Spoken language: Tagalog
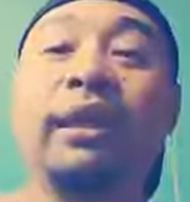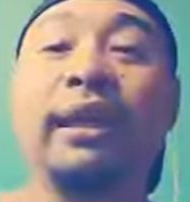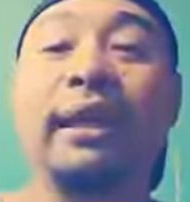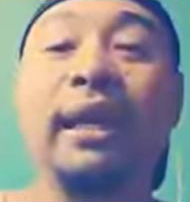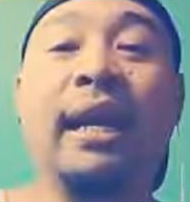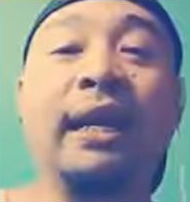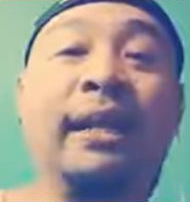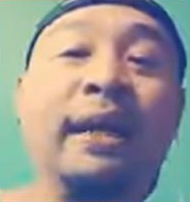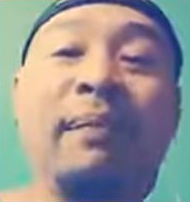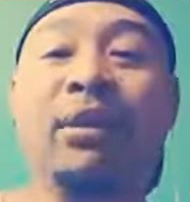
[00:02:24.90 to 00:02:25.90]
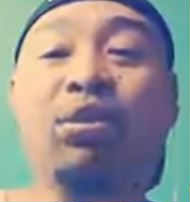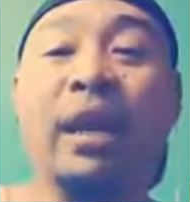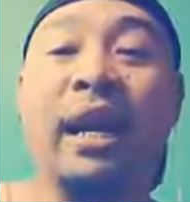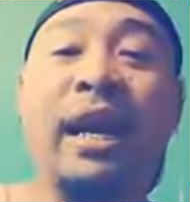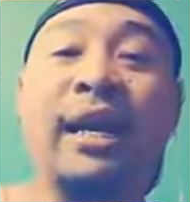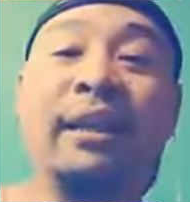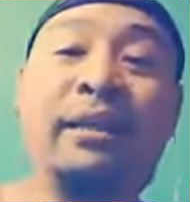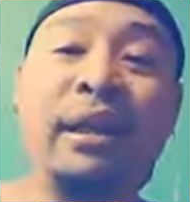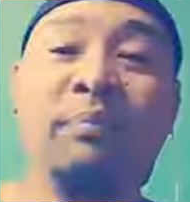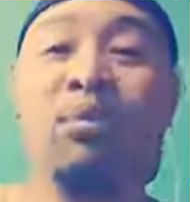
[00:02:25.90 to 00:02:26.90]
ligalag Dapat ito na kahit
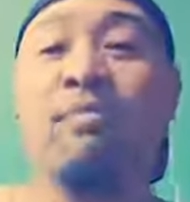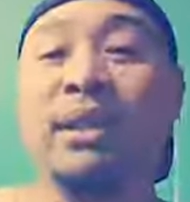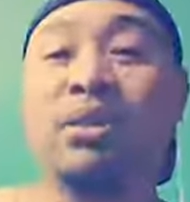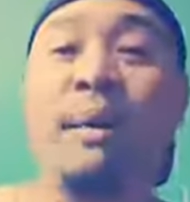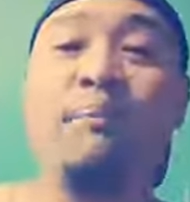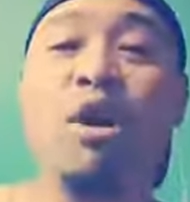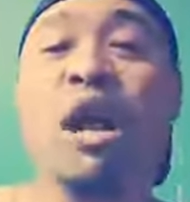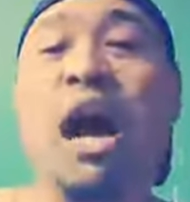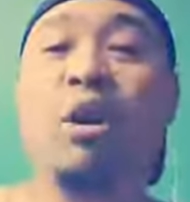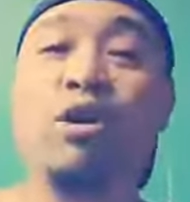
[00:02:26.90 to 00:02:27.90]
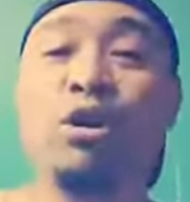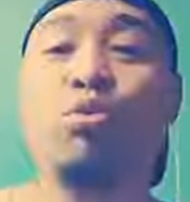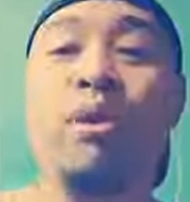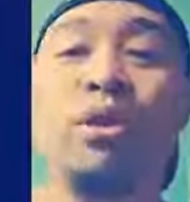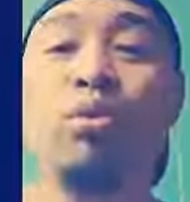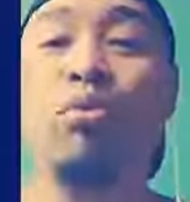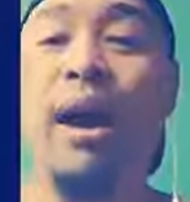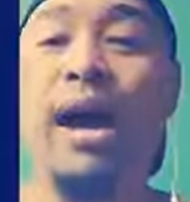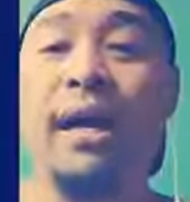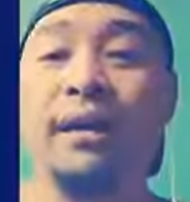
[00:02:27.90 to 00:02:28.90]
hindi pumasok ang bola Ako'y
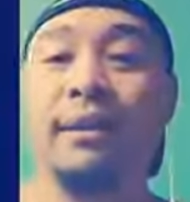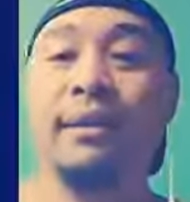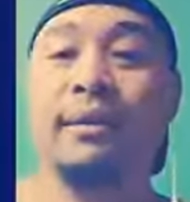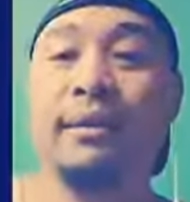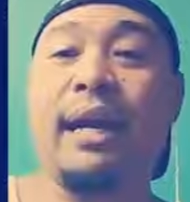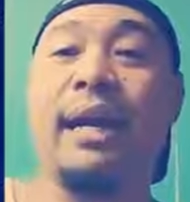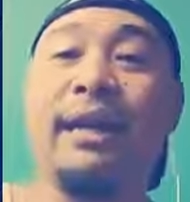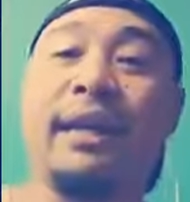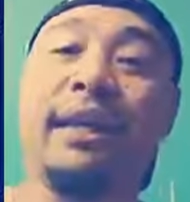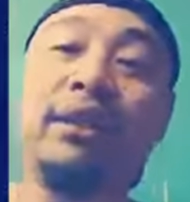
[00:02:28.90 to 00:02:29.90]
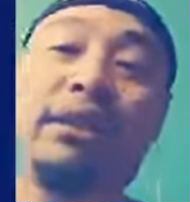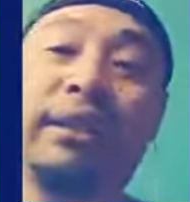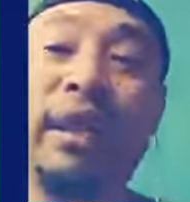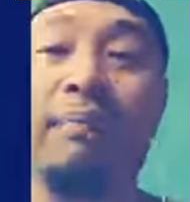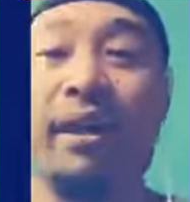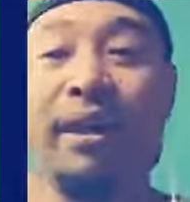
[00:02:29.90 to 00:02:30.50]
tuwa-tuwa kahit inalay sa tapang